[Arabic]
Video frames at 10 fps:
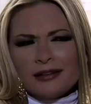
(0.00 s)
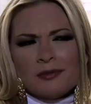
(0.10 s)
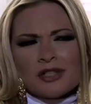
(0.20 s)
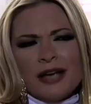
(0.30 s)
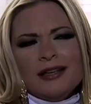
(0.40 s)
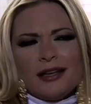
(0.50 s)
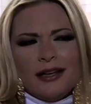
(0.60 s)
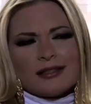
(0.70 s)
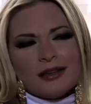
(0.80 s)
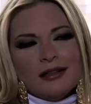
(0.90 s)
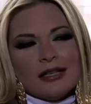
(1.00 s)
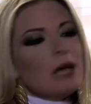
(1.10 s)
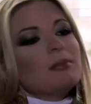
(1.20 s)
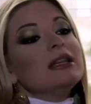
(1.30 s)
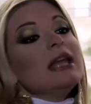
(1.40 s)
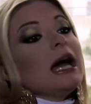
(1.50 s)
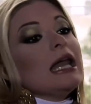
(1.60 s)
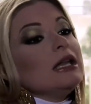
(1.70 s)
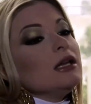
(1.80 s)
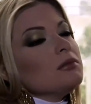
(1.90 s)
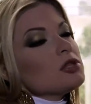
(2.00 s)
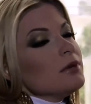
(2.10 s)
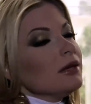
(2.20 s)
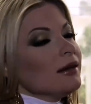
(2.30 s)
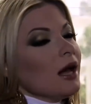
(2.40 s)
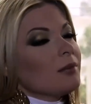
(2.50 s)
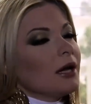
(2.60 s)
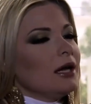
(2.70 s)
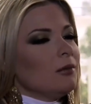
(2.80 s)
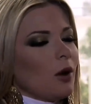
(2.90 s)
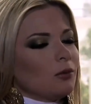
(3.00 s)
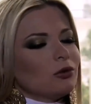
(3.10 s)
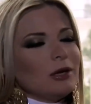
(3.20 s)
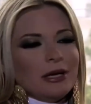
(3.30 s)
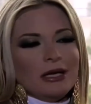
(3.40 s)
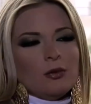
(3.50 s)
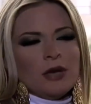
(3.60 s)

رمش عينك اليسار؟ بتدل على انك مش مقتنعة بكلامي وعم تقولي بينك وبين